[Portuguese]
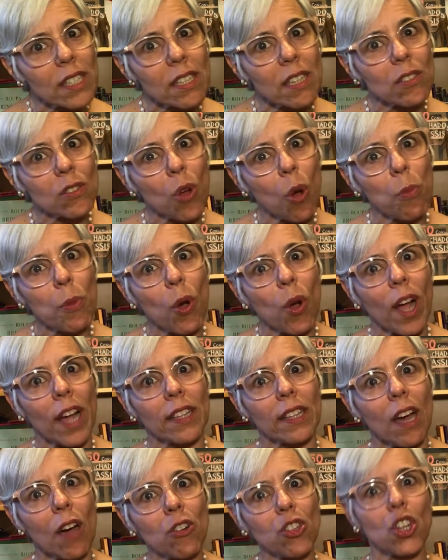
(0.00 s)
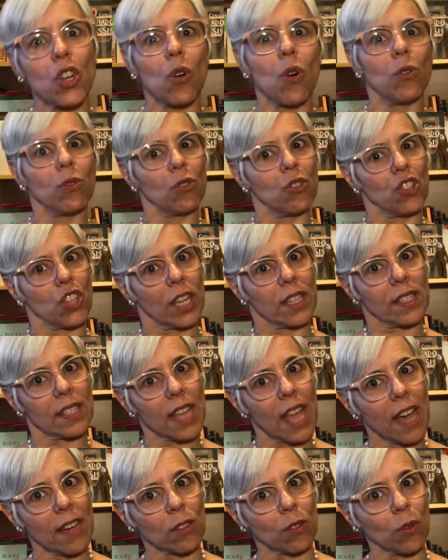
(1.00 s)
acessou o meu canal, chegou no dia
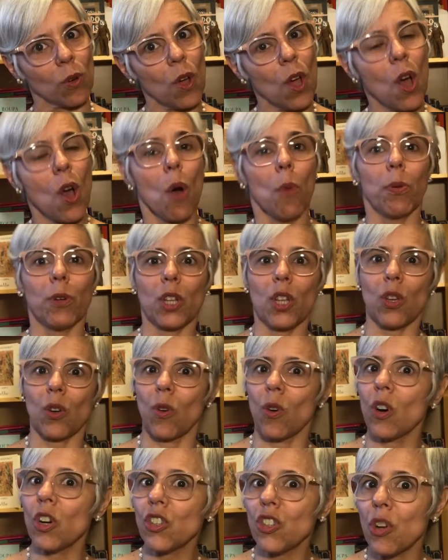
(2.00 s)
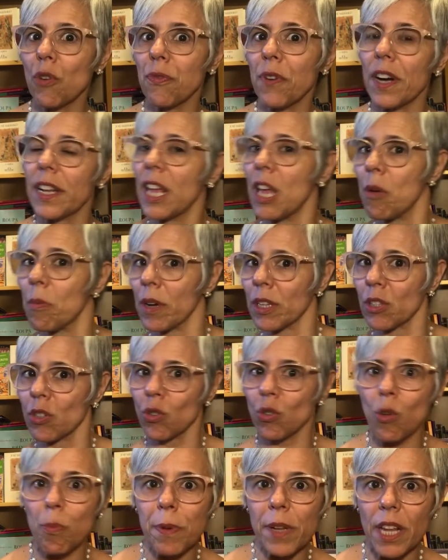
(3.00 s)
certo, porque hoje eu farei uma
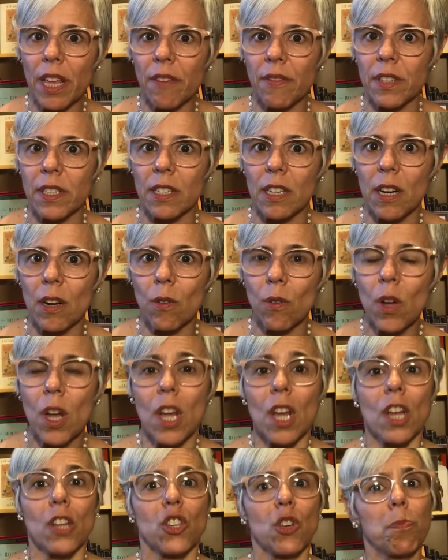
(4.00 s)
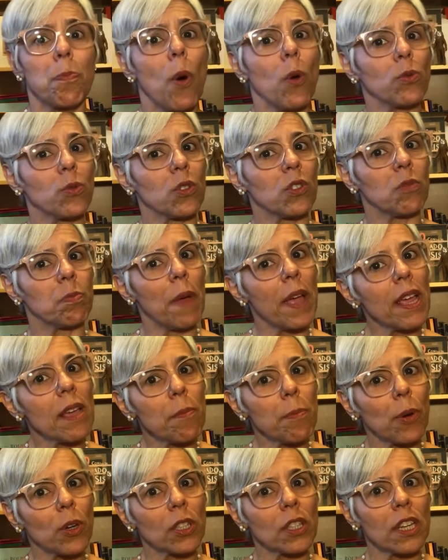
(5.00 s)
super revisão de pontos bem
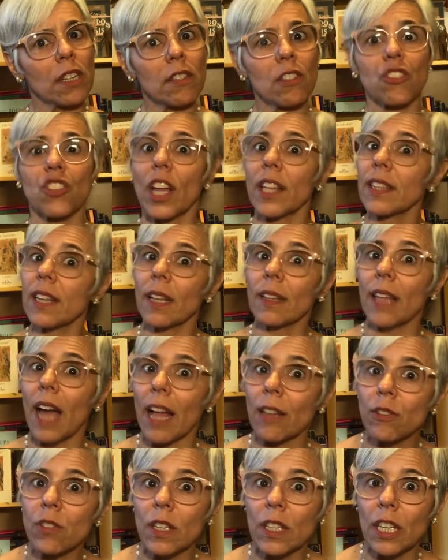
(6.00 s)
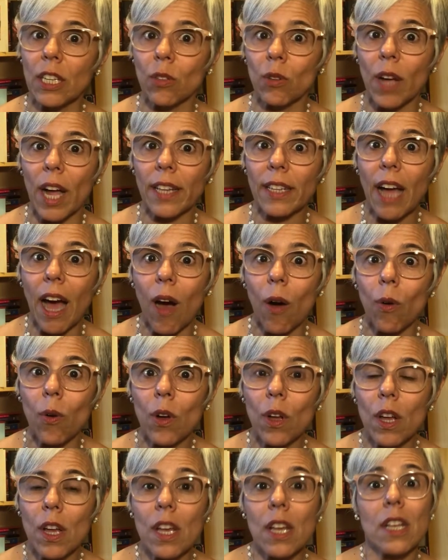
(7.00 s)
importantes já tratados aqui no canal.
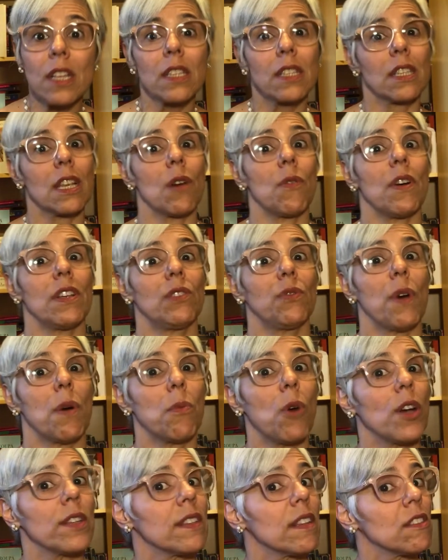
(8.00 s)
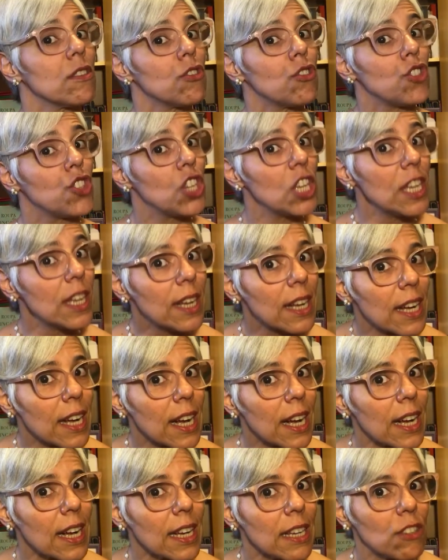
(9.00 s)
São as famosas
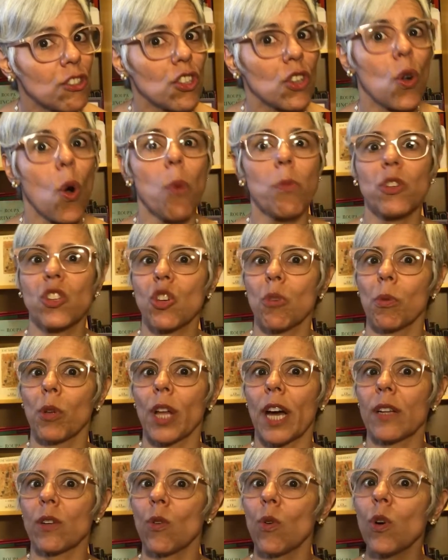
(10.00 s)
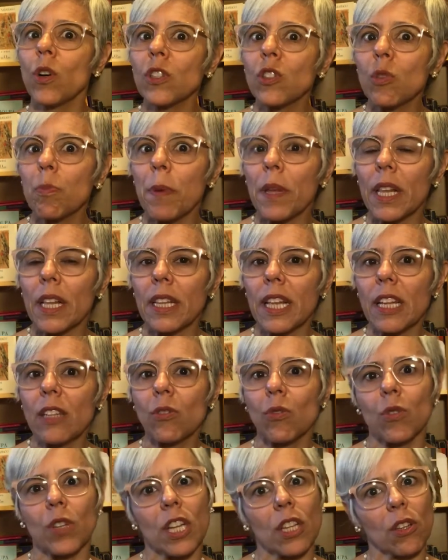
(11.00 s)
dicas de como estimular o gosto pela
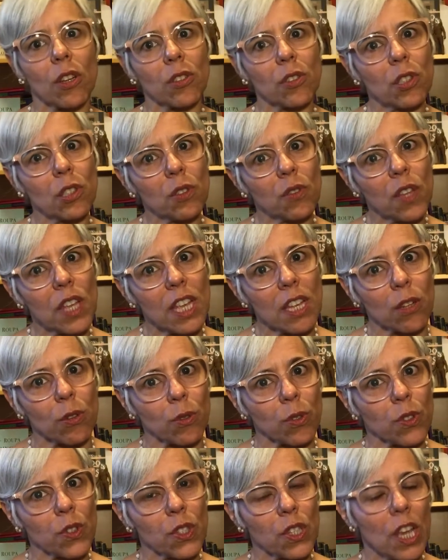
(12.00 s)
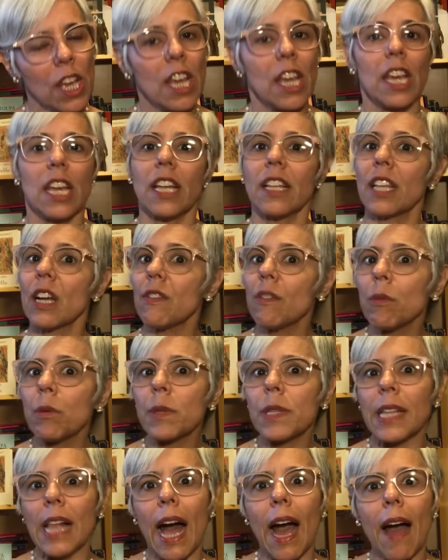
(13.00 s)
leitura em nossos filhos. Então
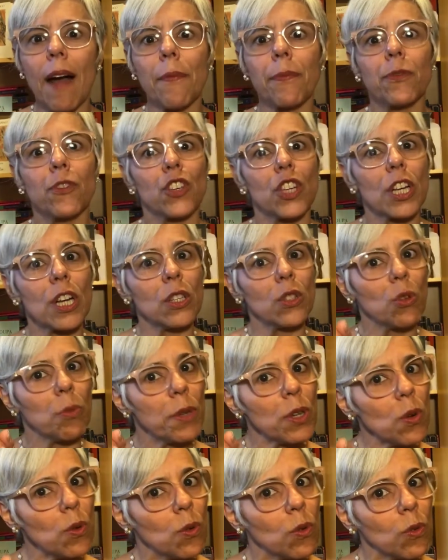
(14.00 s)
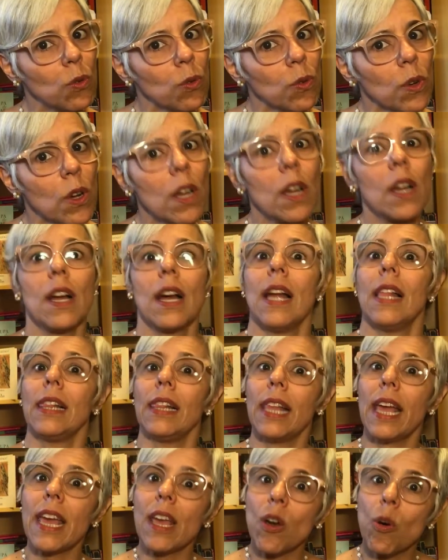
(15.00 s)
vamos lá, dica número 1. Um.
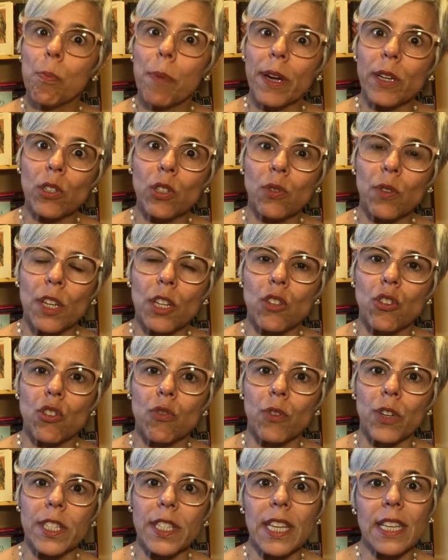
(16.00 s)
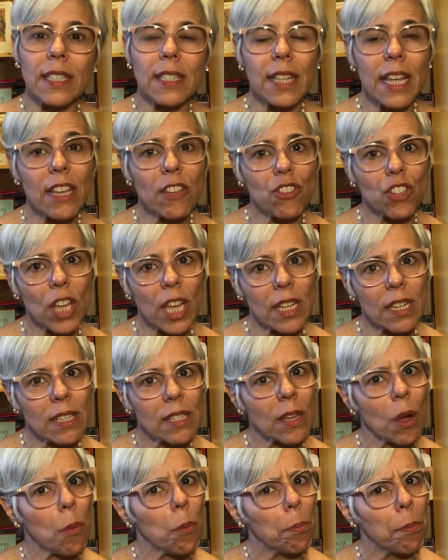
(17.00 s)
Leiam para os filhos de vocês desde que eles
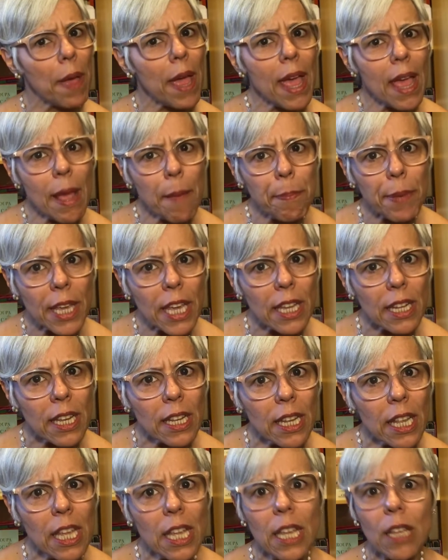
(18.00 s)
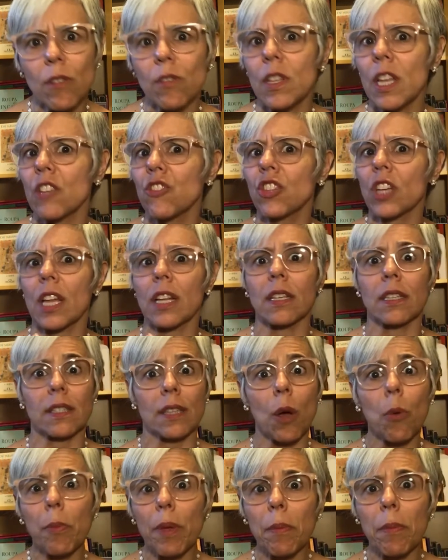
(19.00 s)
são bem pequenininhos, desde que eles
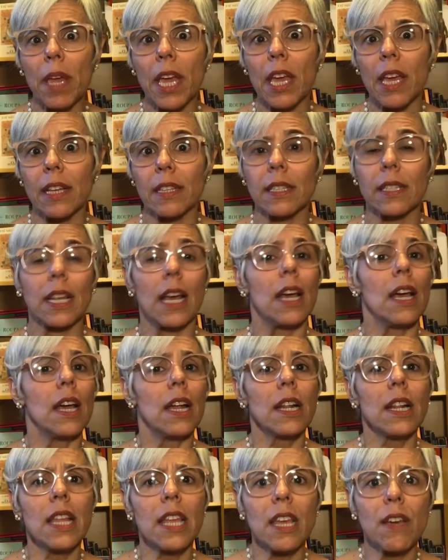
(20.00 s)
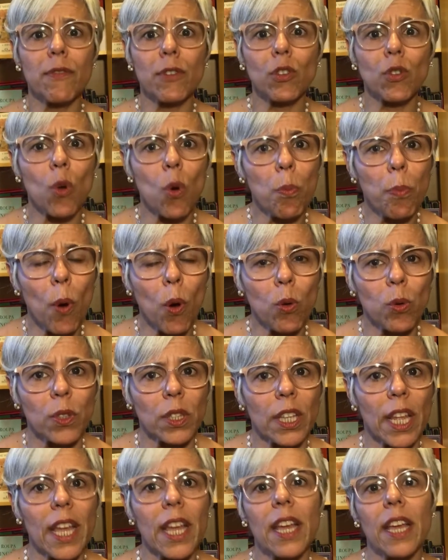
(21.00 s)
são bebês. Livros com pouco
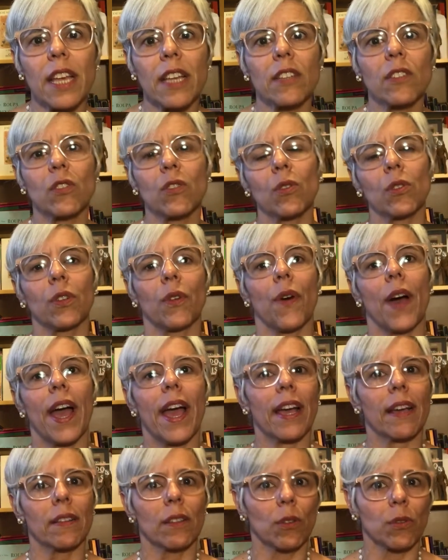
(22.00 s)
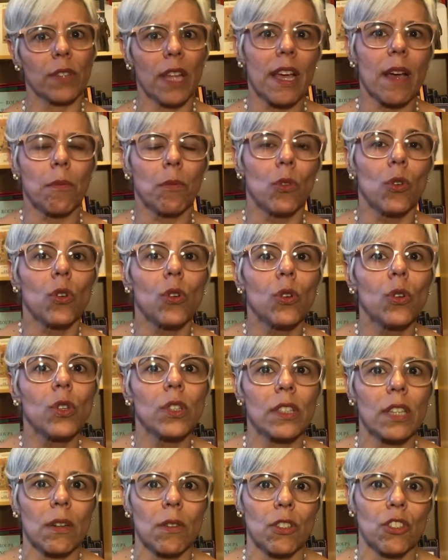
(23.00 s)
texto, não é? Que não tenha
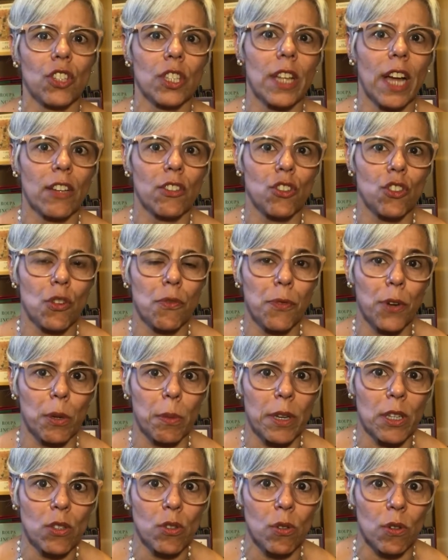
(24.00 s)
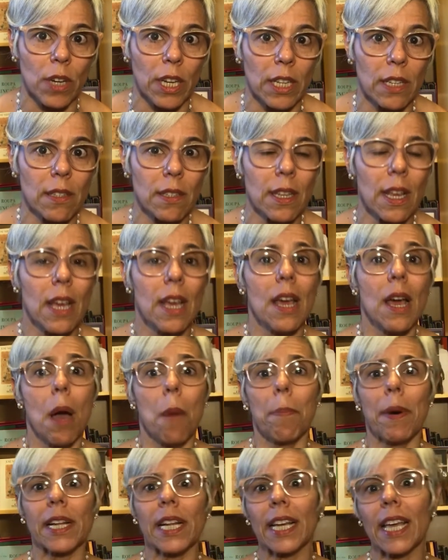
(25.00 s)
muita quantidade de informações
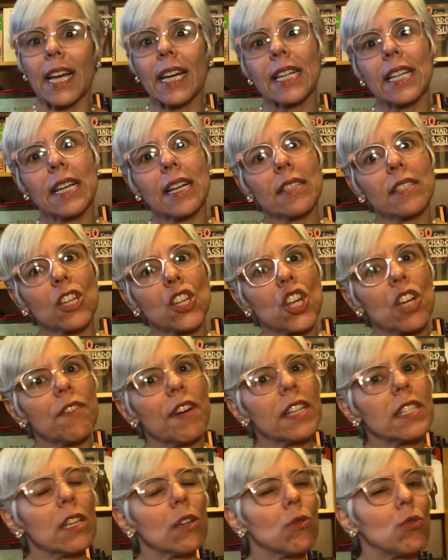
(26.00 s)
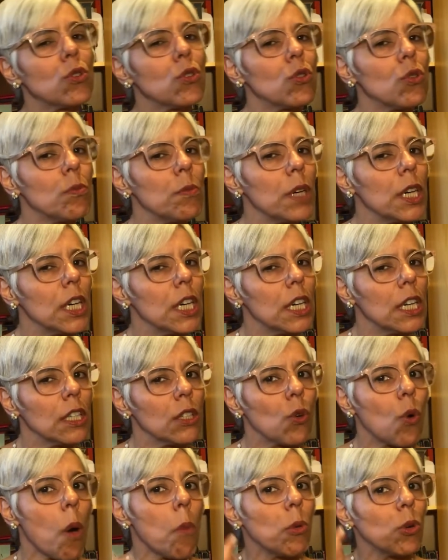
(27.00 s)
para que a criança já vá se
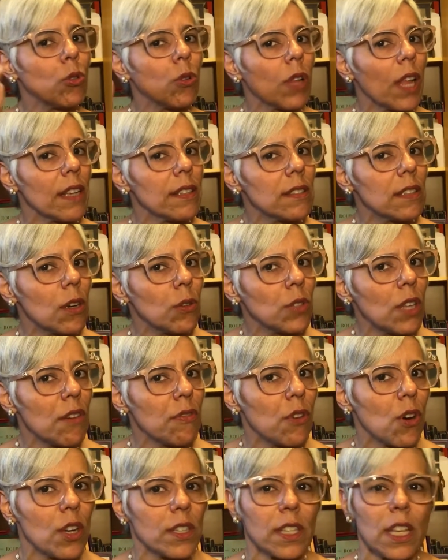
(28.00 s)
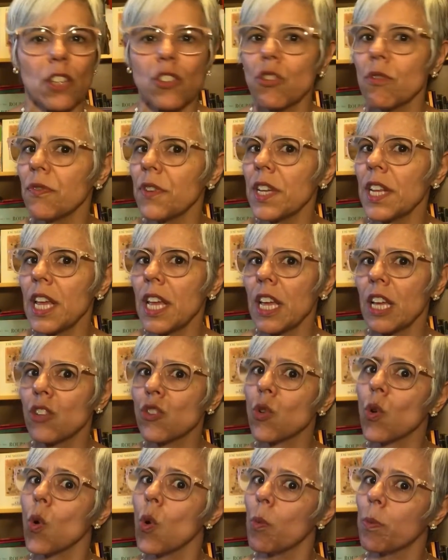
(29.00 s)
acostumando com a modulação da voz que é
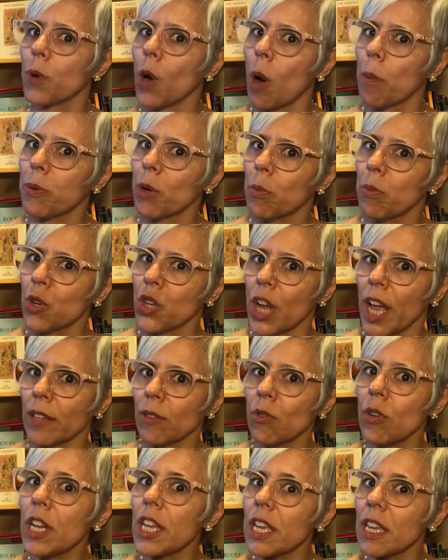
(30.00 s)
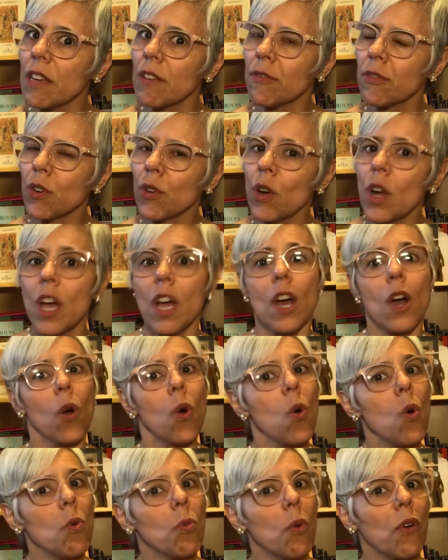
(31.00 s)
diferente, com o próprio objeto livro,
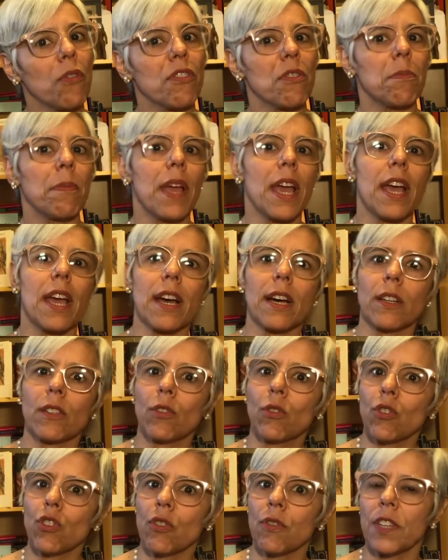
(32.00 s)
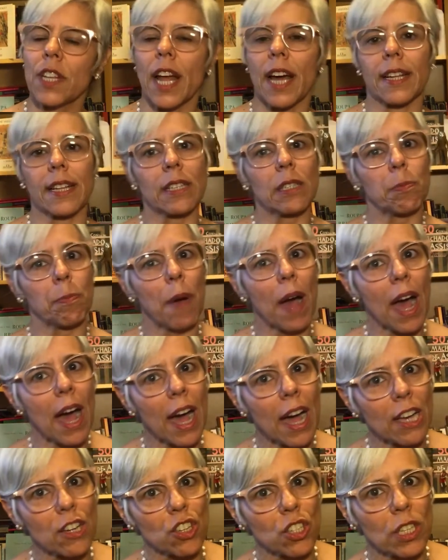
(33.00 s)
com o movimento de virar as
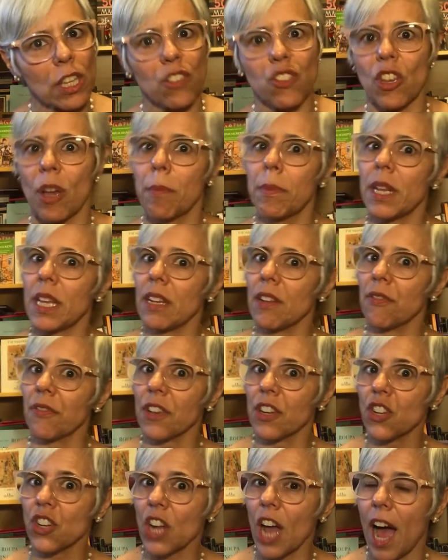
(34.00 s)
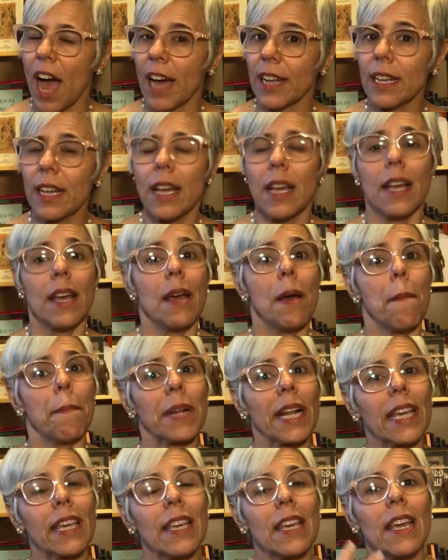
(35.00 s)
páginas, de abrir e fechar,
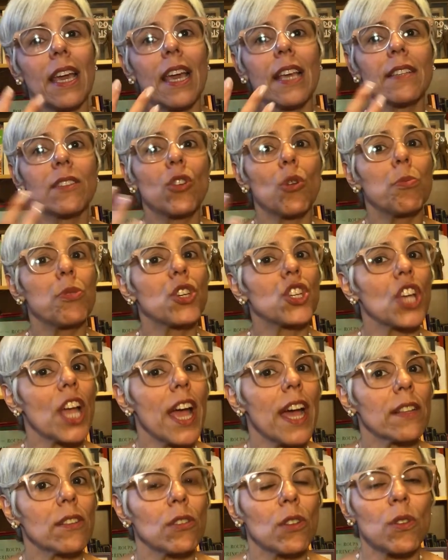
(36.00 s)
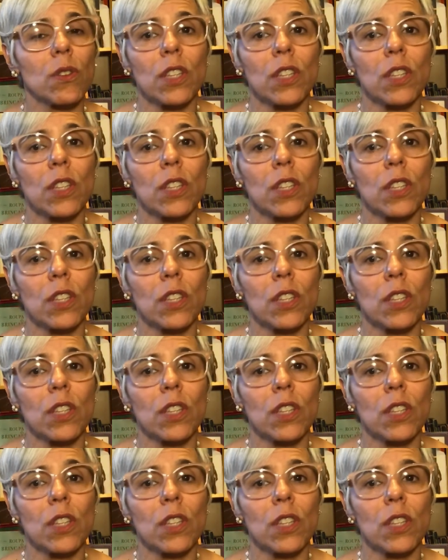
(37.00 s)
para que esse objeto não